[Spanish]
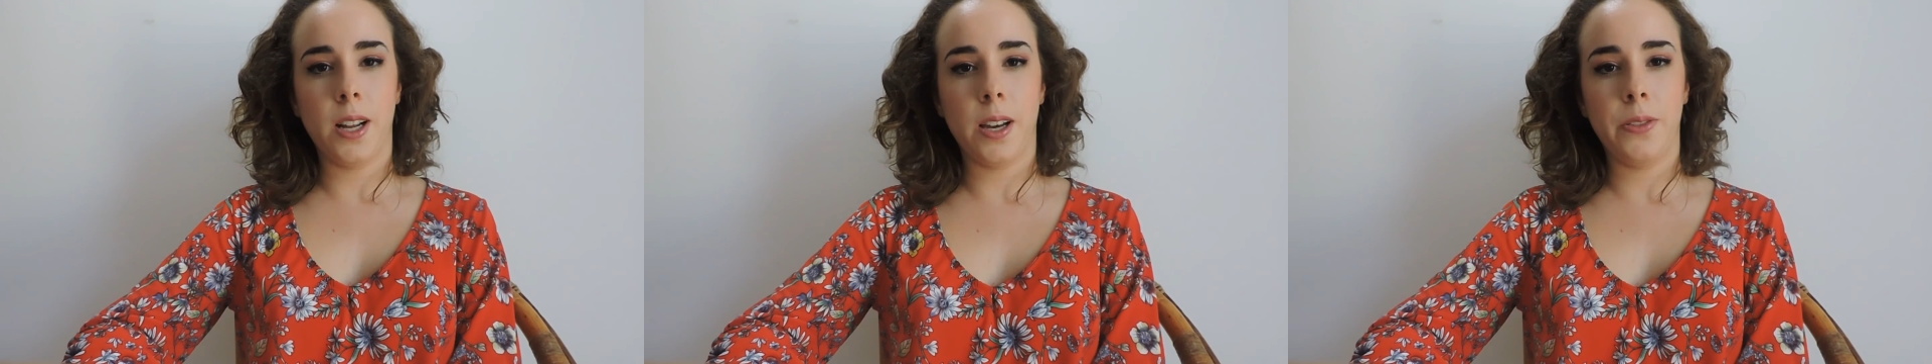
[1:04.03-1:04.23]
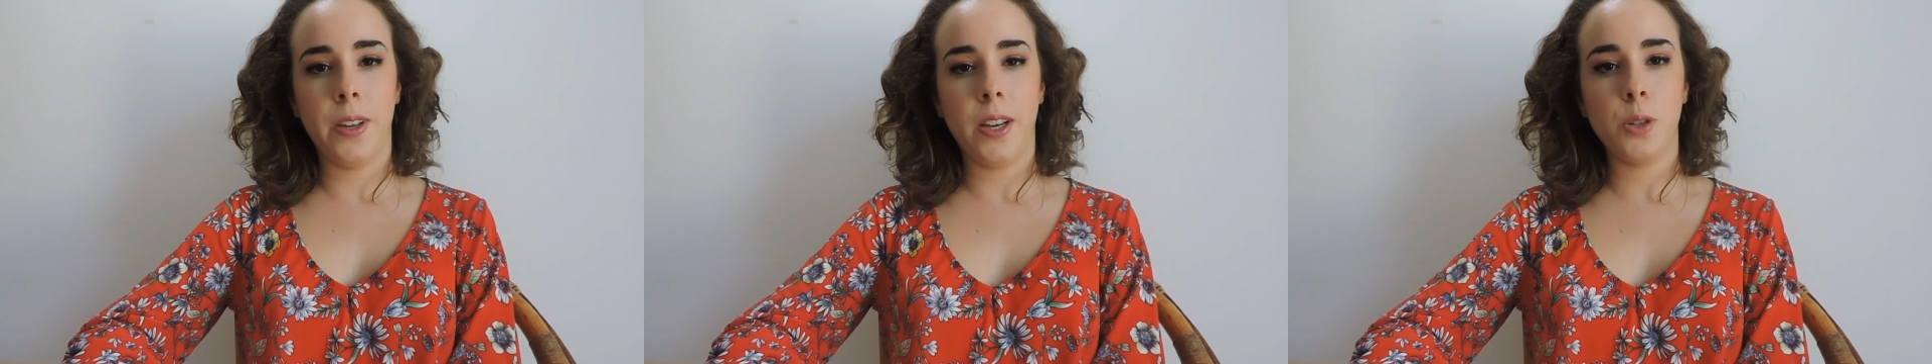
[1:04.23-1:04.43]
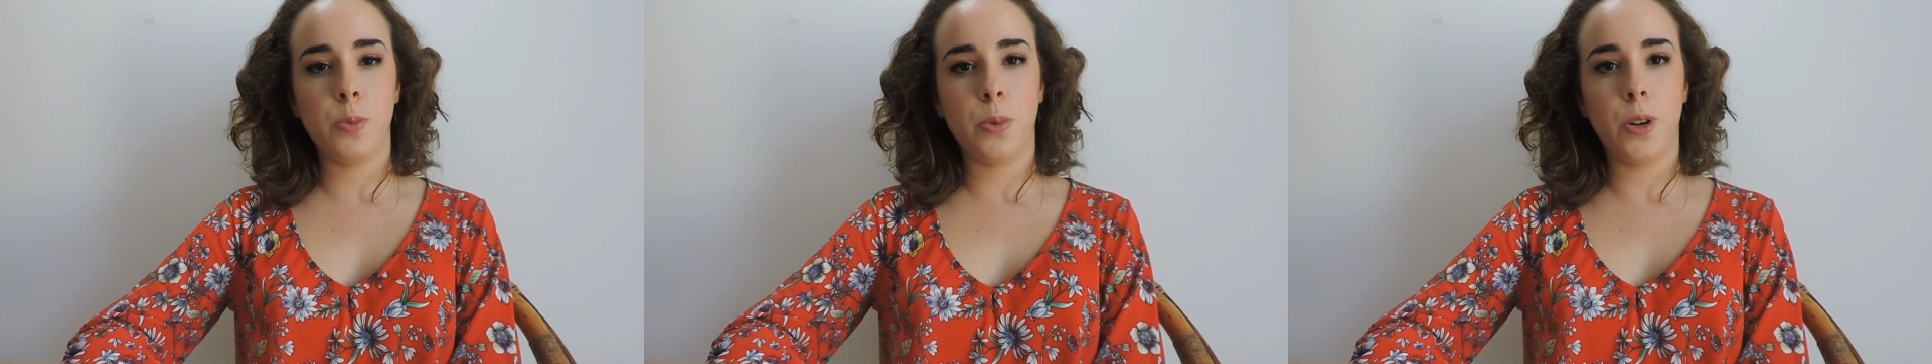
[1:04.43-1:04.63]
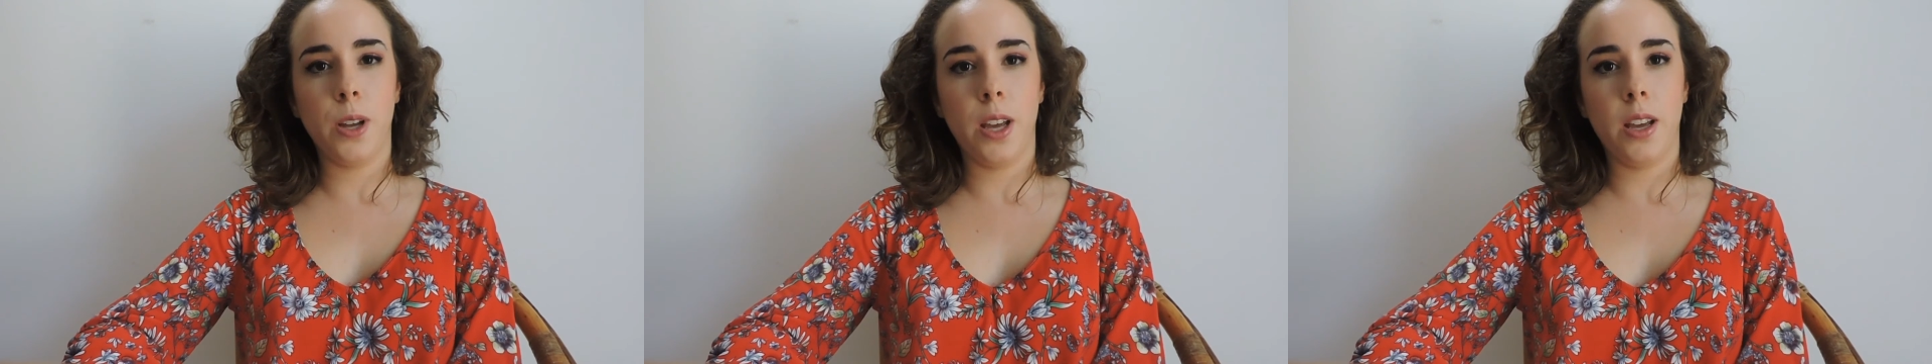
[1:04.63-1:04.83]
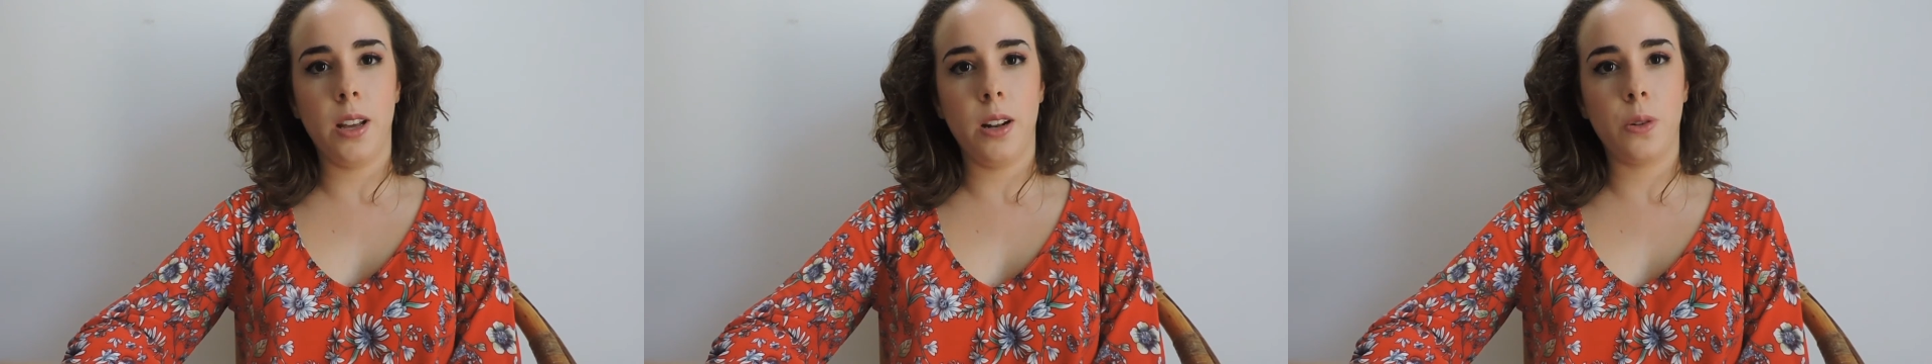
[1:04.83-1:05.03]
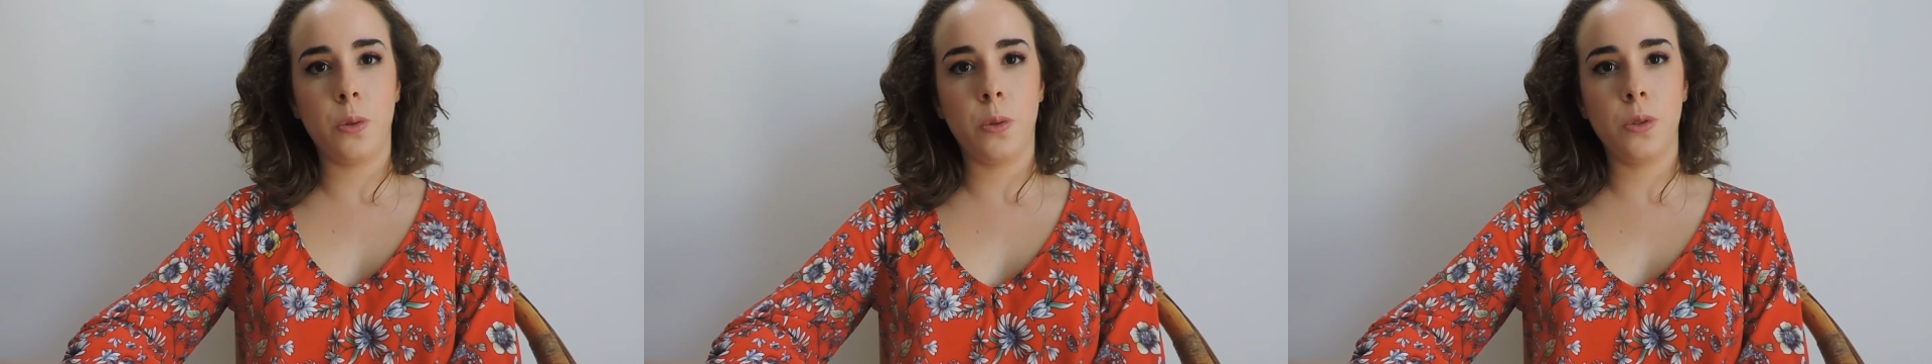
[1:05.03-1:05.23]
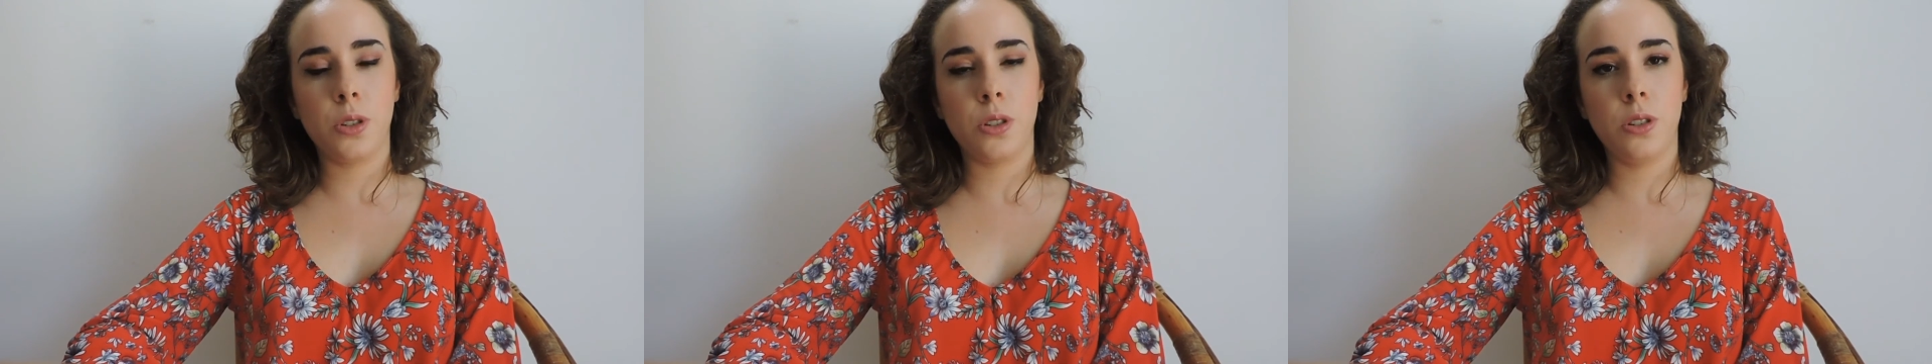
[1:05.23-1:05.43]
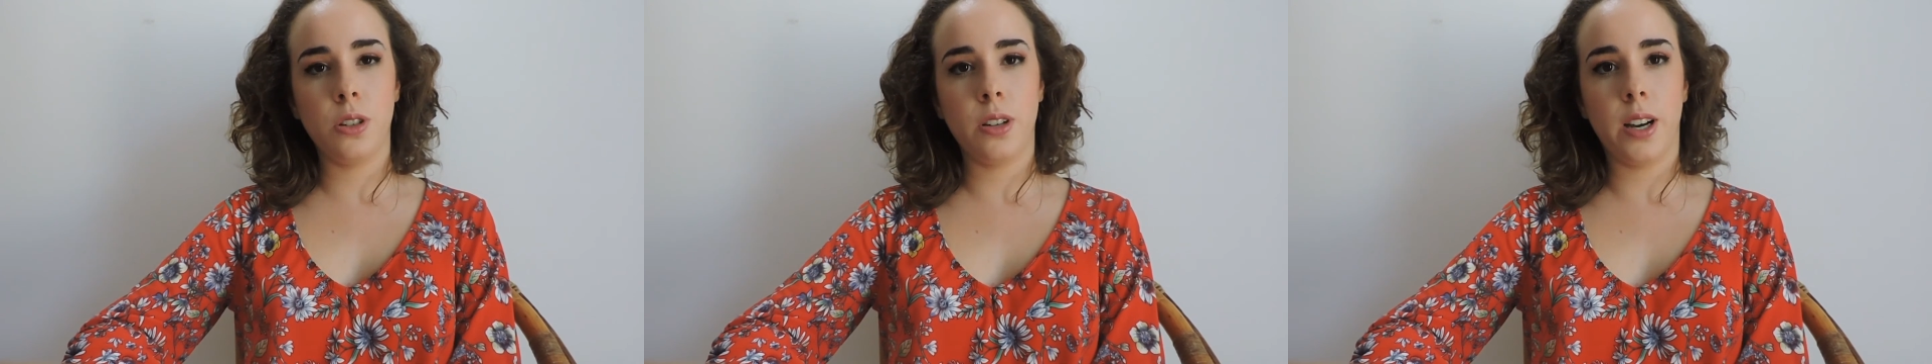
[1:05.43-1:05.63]
gracias por el
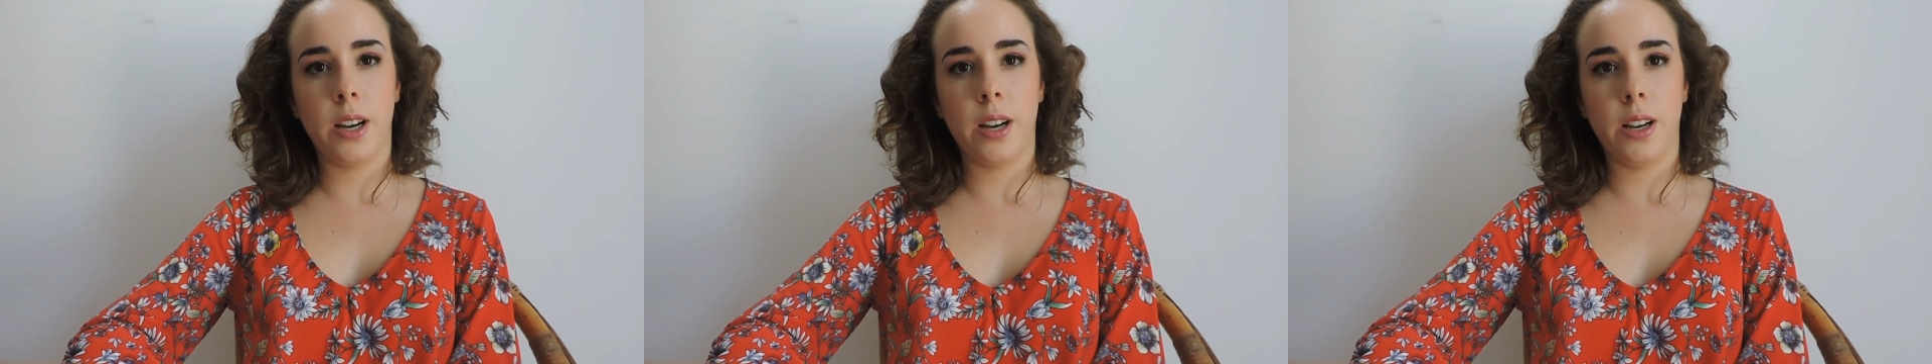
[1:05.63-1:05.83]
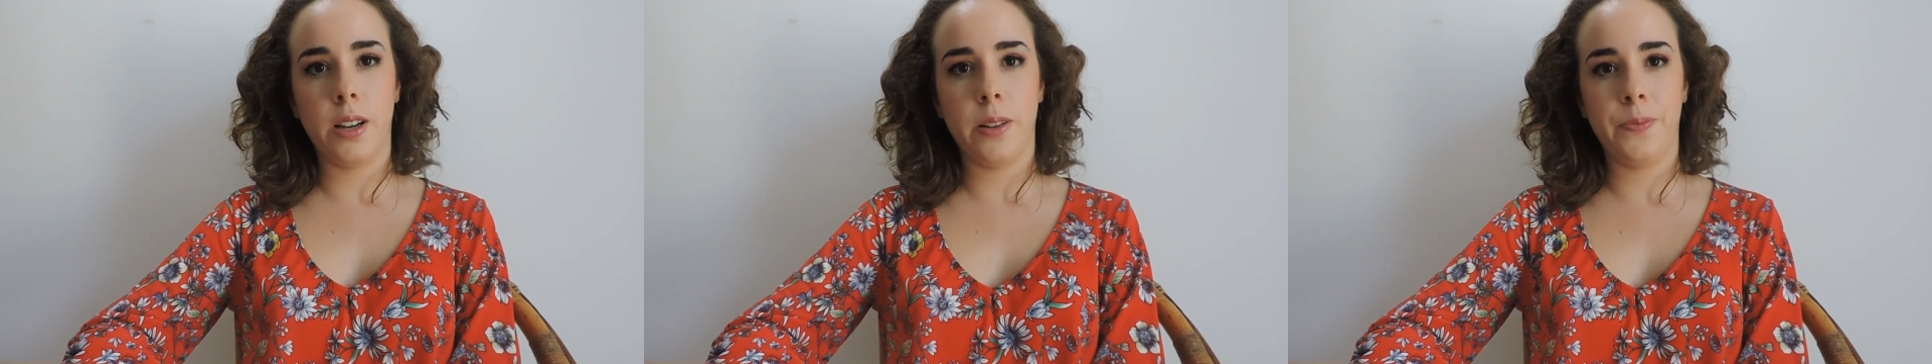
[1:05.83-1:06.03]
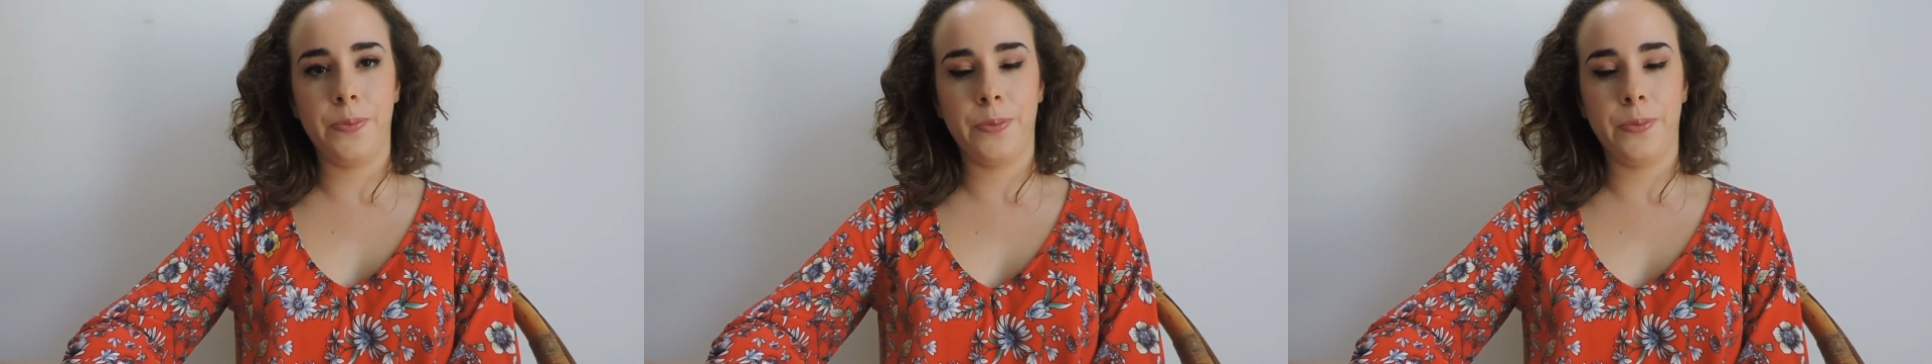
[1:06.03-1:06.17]
curso a,